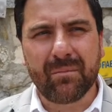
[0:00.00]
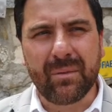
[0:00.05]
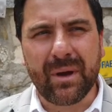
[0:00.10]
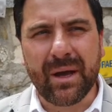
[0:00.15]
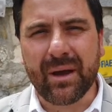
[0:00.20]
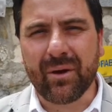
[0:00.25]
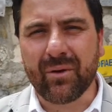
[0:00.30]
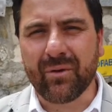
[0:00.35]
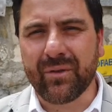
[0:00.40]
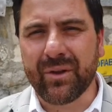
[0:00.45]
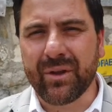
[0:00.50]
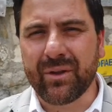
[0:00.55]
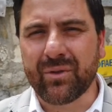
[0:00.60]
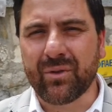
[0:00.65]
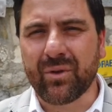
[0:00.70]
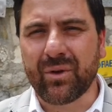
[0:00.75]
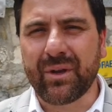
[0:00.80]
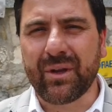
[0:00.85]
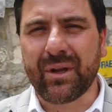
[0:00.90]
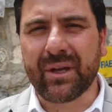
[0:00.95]
Beh,
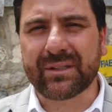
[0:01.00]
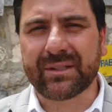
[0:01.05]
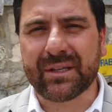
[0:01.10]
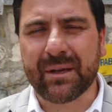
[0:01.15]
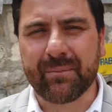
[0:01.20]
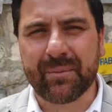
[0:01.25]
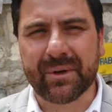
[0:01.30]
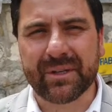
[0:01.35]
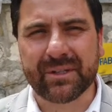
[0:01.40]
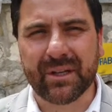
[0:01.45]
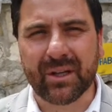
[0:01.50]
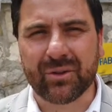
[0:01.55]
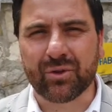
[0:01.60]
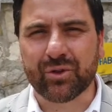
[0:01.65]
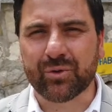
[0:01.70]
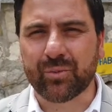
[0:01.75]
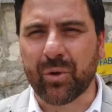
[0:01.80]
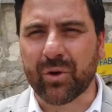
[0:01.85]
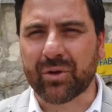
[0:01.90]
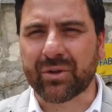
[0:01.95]
Ovindoli è sempre
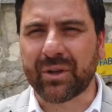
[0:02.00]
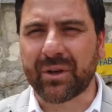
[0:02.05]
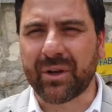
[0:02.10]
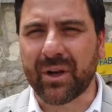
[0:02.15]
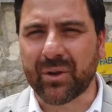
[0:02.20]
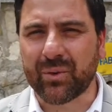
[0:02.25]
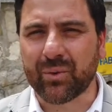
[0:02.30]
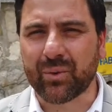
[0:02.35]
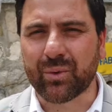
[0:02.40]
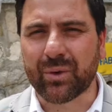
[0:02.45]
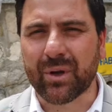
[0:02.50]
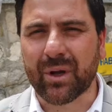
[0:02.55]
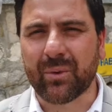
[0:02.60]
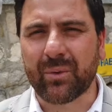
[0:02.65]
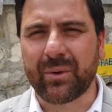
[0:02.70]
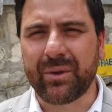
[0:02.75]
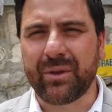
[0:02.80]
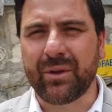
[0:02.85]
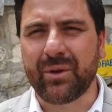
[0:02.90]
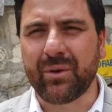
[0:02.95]
stato sport e natura,
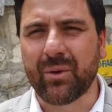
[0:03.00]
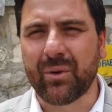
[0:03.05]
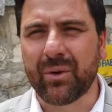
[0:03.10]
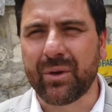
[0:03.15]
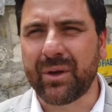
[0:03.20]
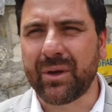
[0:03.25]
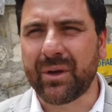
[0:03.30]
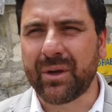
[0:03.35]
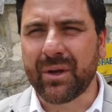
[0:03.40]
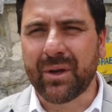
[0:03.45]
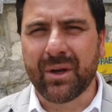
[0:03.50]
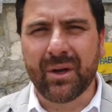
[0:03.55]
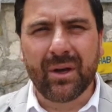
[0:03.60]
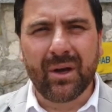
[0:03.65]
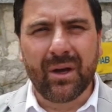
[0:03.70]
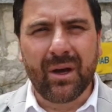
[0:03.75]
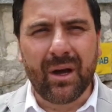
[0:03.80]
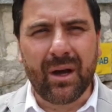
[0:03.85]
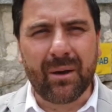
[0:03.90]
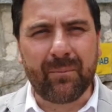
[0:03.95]
quindi noi
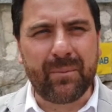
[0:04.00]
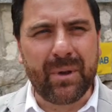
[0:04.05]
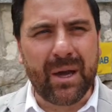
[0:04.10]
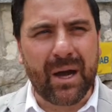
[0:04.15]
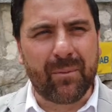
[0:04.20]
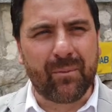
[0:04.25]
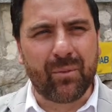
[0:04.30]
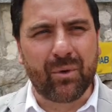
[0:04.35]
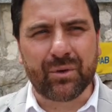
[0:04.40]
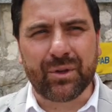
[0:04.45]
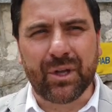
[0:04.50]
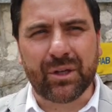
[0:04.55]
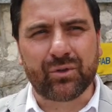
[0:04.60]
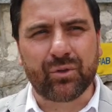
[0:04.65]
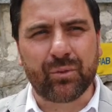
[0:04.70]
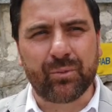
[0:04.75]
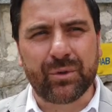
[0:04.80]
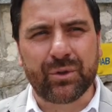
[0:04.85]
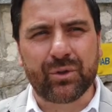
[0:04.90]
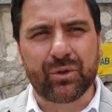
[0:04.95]
abbiamo da
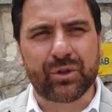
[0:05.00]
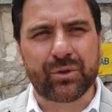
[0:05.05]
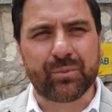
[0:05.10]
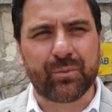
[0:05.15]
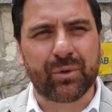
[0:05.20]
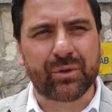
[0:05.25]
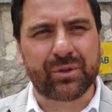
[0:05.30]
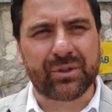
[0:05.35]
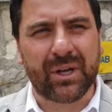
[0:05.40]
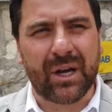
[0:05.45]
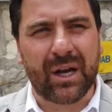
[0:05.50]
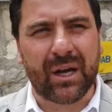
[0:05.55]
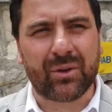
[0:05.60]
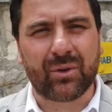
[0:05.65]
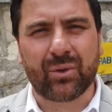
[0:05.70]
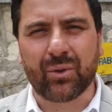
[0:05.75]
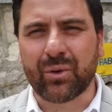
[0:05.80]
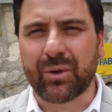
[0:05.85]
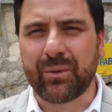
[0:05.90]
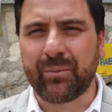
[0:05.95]
subito
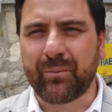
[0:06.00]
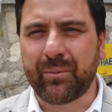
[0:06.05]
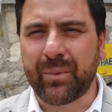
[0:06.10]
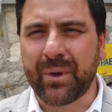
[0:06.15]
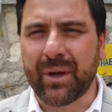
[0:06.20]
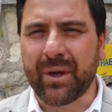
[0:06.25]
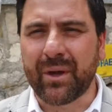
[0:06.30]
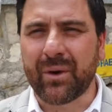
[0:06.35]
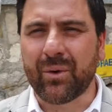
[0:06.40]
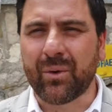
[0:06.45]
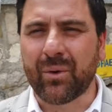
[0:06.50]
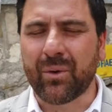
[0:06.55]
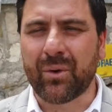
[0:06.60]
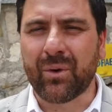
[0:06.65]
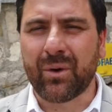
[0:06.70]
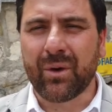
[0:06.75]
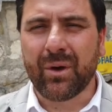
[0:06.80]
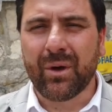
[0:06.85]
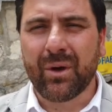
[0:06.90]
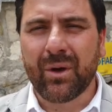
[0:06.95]
sposato in
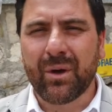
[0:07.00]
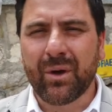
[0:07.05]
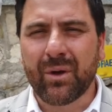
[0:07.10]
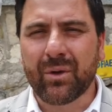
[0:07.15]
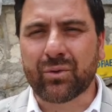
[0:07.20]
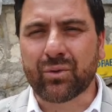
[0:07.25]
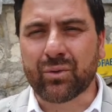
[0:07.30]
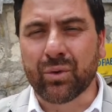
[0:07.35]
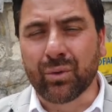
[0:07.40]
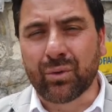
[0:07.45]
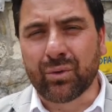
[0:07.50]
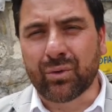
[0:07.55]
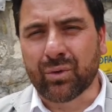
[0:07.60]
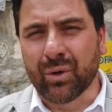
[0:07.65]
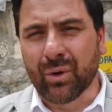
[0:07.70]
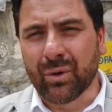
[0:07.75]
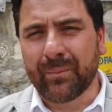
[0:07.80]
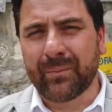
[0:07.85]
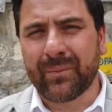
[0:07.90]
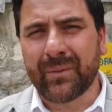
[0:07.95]
pieno
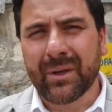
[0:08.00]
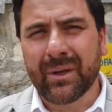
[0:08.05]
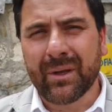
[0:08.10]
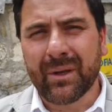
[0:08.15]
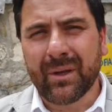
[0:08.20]
tutto